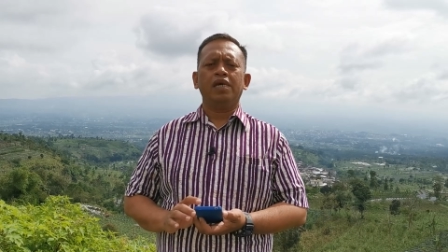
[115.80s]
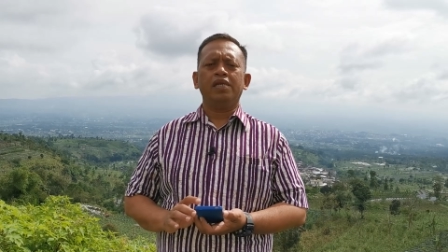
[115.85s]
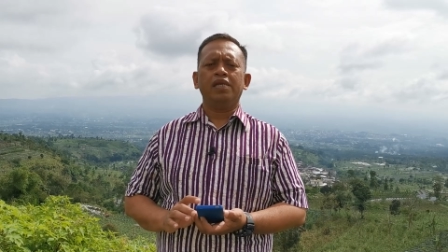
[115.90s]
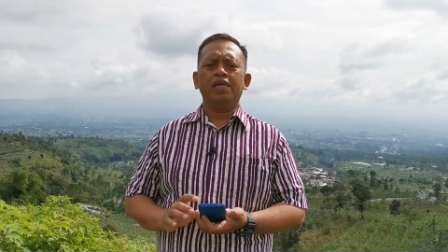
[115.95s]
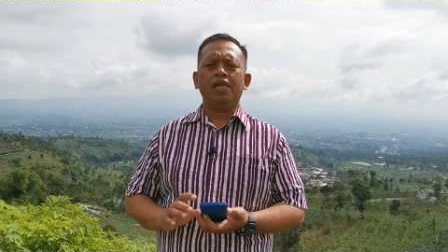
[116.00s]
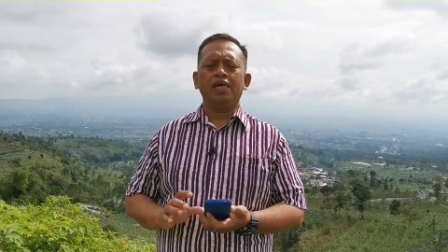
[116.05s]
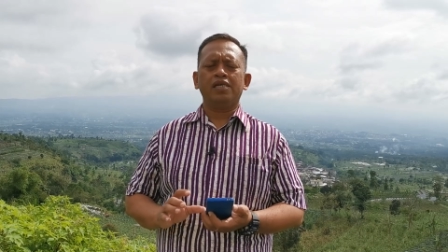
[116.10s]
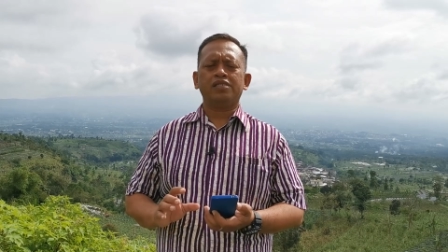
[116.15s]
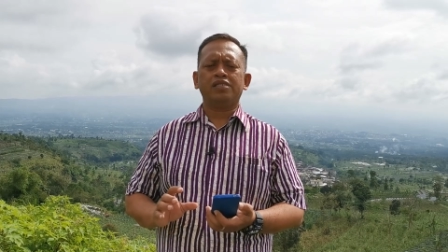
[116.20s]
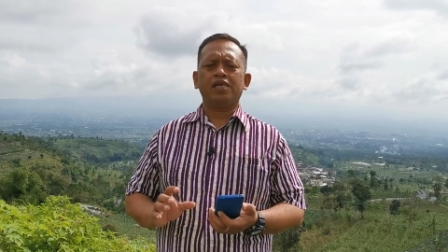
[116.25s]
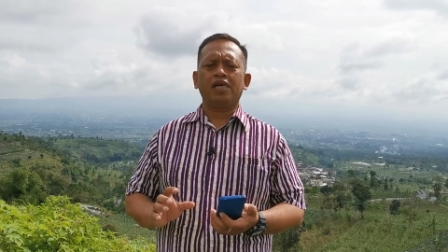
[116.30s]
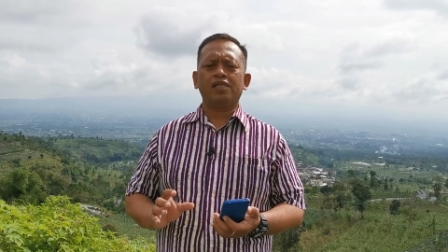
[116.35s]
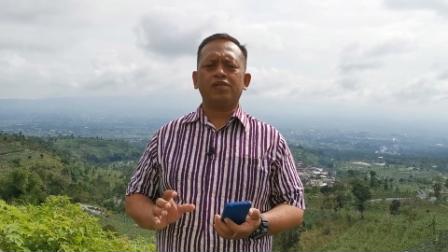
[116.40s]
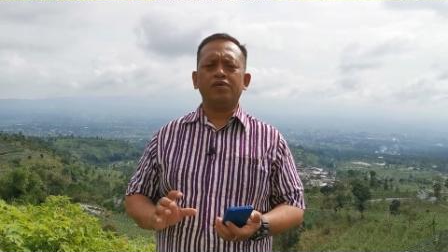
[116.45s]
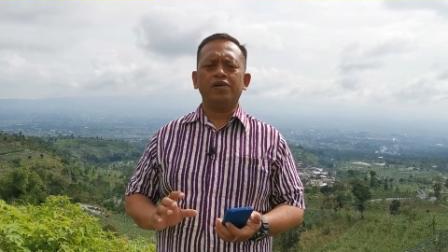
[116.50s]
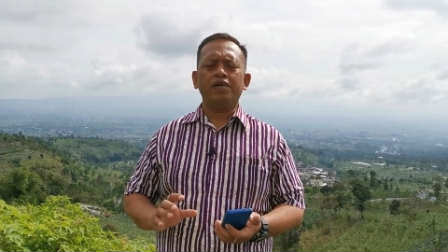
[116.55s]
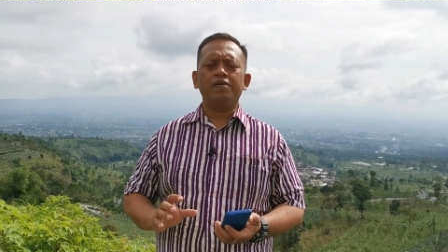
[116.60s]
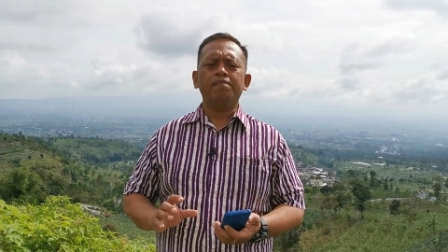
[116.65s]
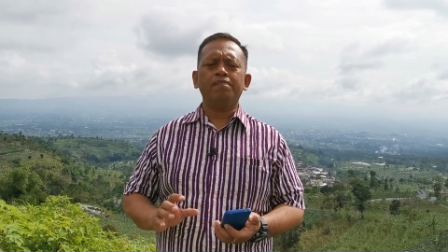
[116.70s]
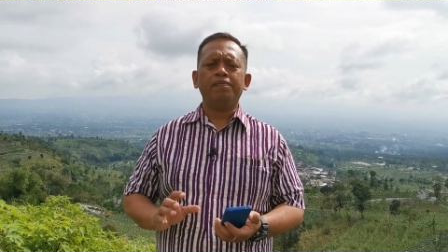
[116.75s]
Inilah
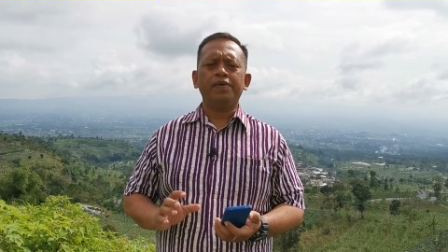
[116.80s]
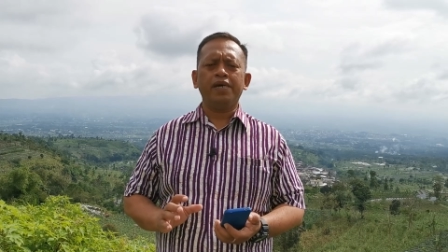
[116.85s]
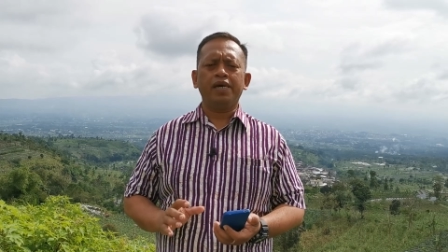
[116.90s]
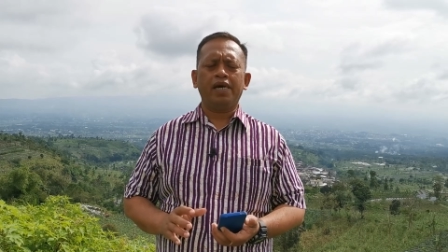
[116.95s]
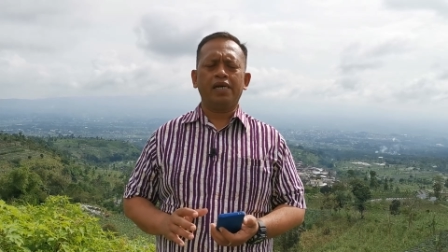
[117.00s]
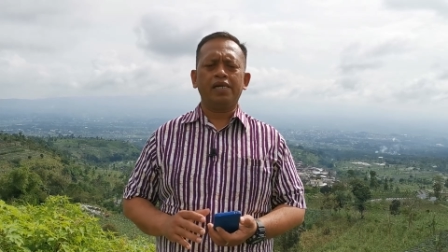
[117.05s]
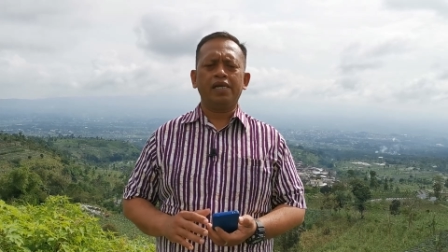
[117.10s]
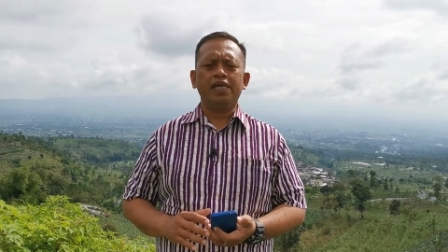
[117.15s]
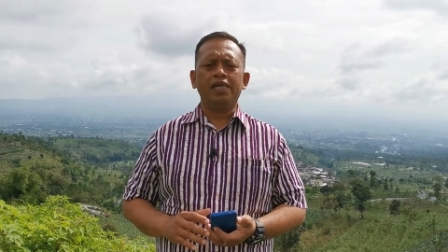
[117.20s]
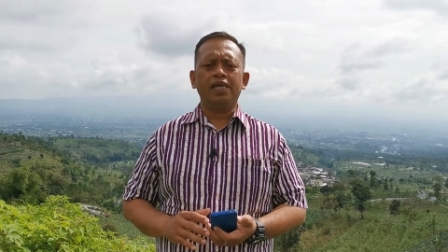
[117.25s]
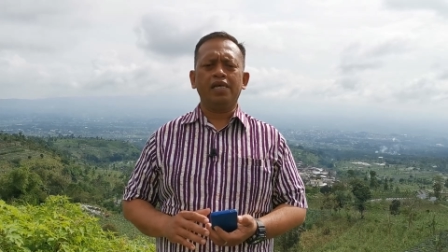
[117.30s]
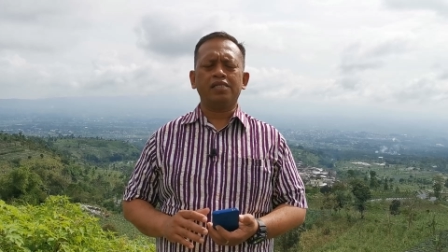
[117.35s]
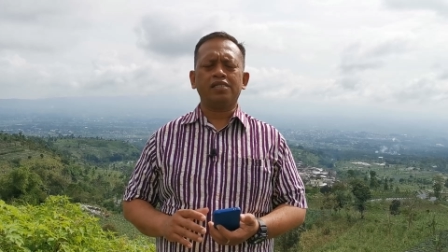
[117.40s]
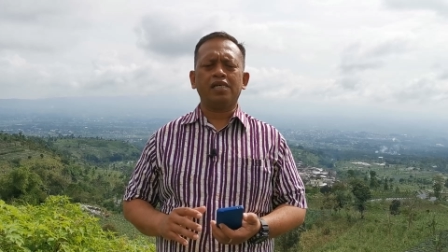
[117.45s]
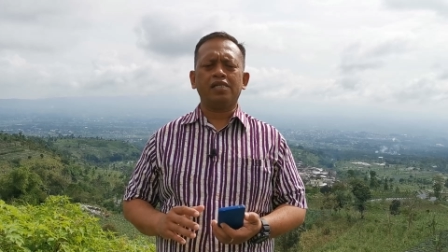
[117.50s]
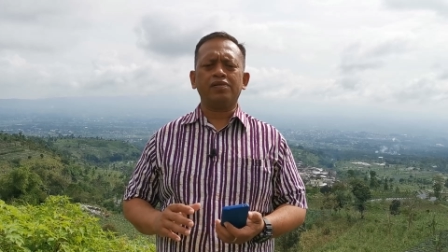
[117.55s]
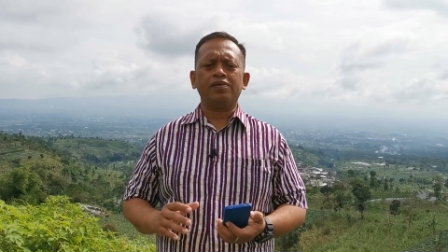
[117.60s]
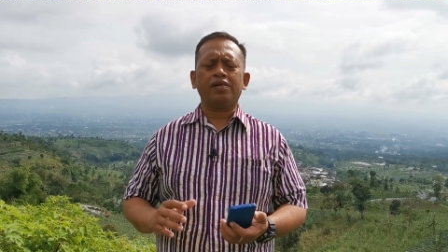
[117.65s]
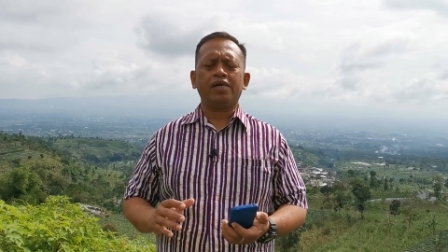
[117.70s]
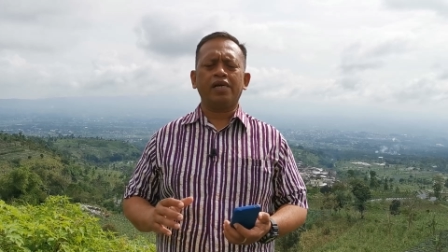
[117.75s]
satu impian,
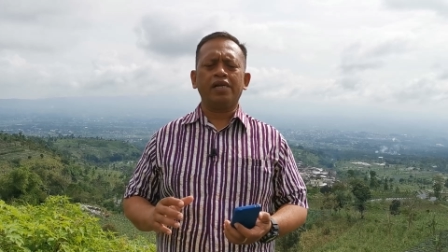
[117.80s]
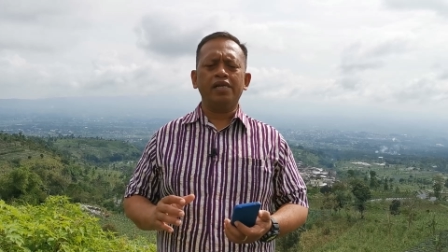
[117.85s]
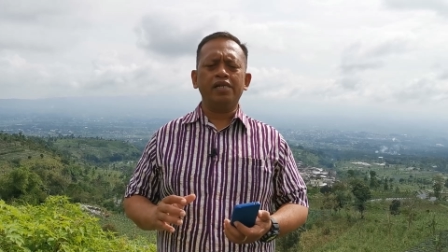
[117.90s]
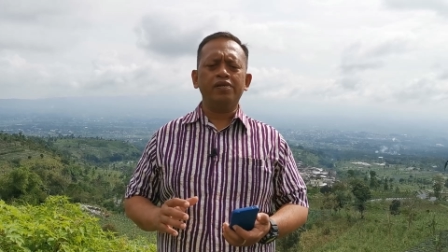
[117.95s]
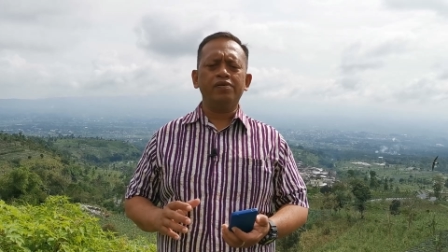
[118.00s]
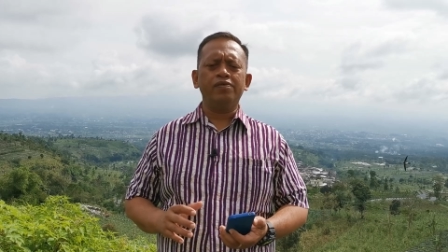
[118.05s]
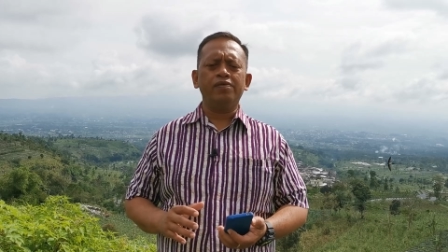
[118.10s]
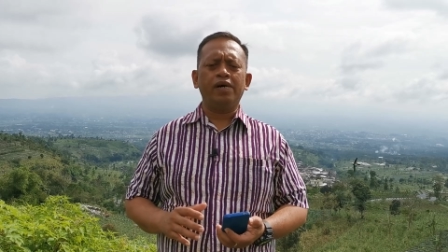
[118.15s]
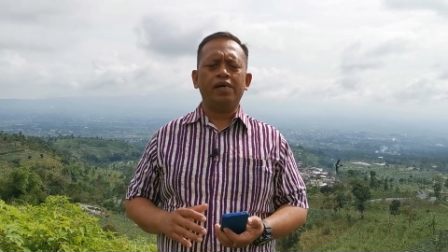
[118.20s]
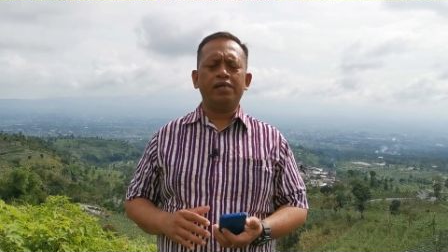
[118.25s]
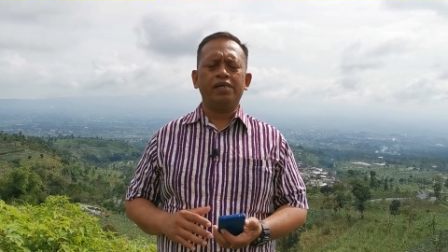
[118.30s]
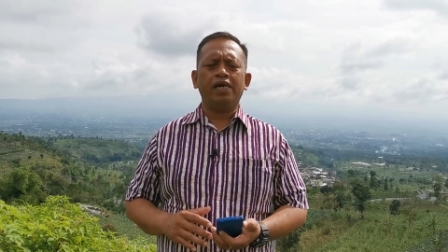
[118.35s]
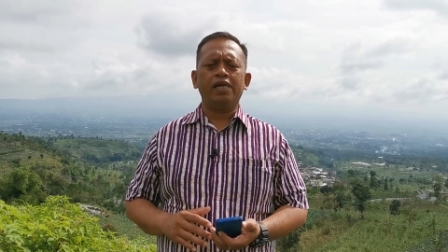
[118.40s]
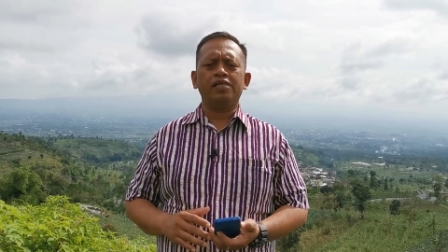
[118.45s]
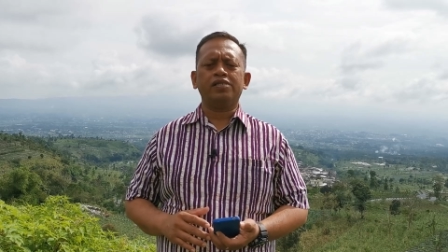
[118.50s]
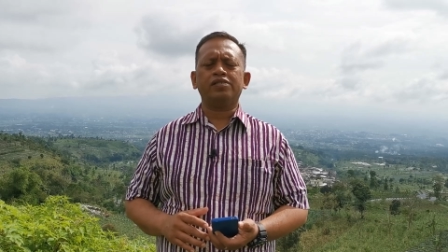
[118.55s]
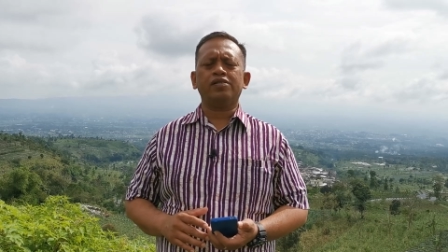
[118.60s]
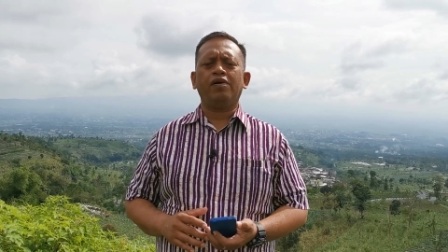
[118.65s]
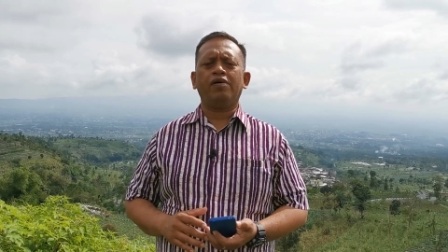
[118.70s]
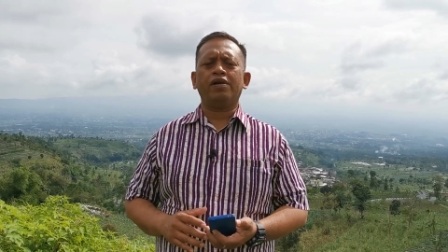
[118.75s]
inilah satu kerinduan
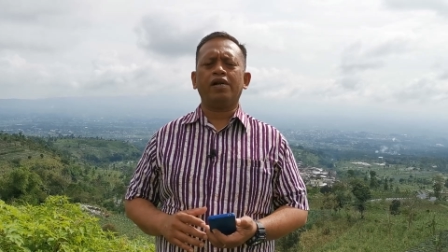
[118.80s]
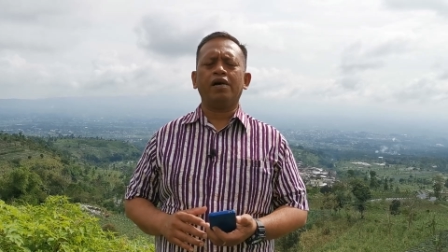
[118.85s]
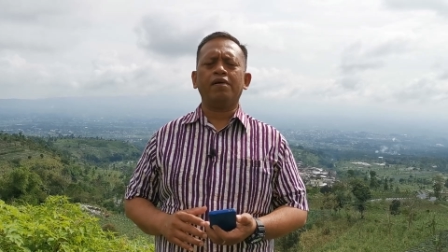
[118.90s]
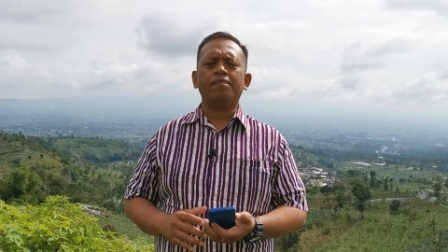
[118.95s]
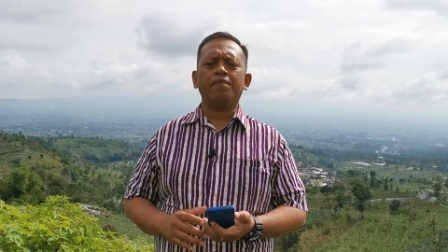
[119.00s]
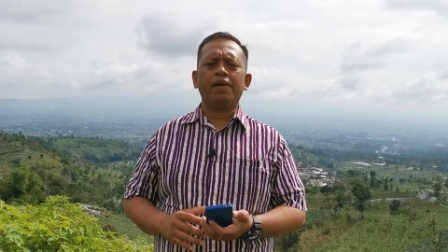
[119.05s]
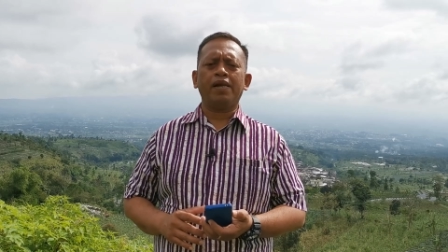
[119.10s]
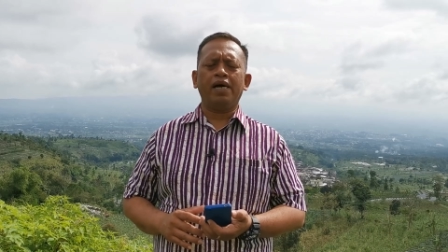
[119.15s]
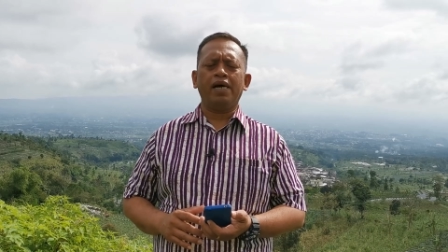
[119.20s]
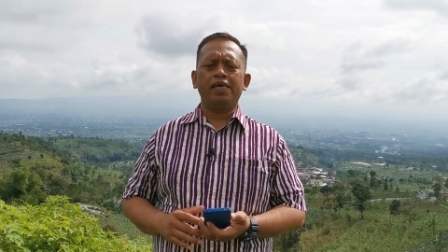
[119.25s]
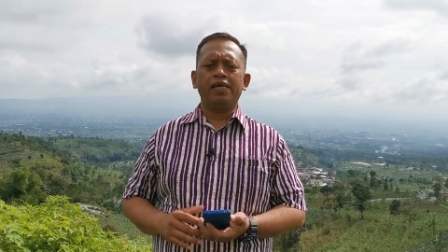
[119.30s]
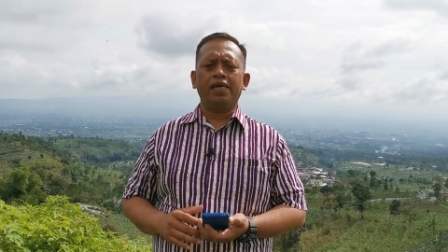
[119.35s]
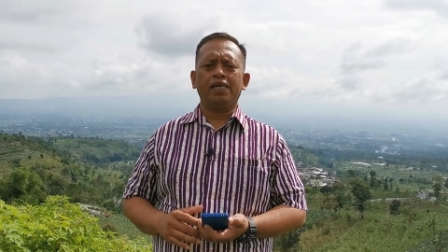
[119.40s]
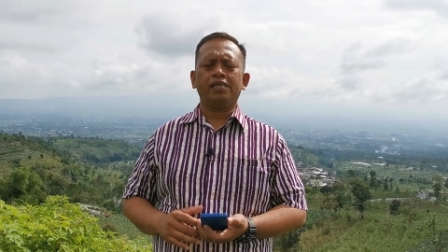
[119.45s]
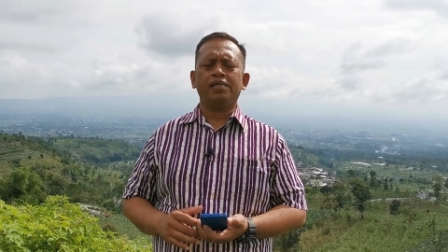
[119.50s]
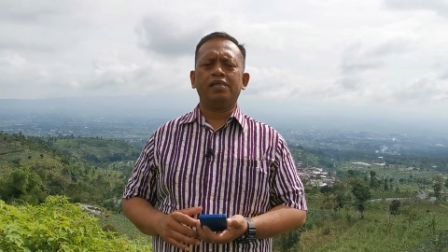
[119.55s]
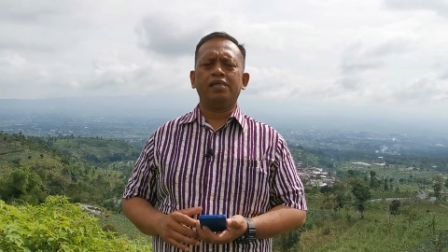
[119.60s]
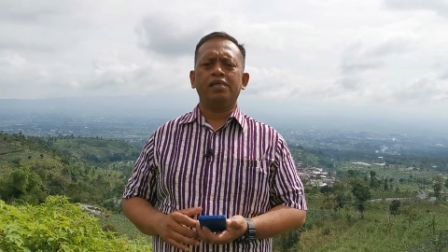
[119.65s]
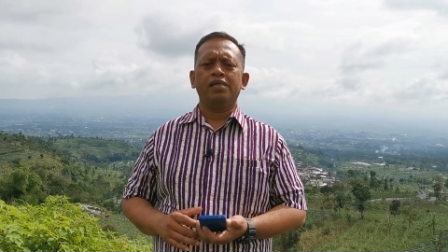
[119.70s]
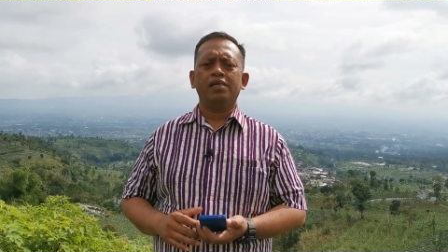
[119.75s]
dari seorang
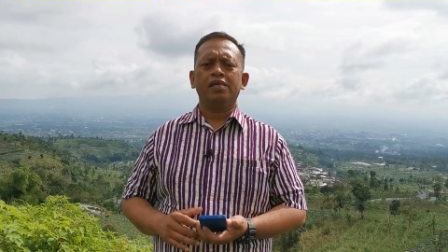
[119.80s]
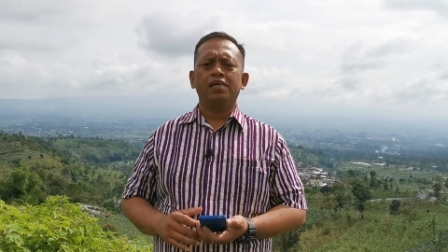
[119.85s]
pelayan.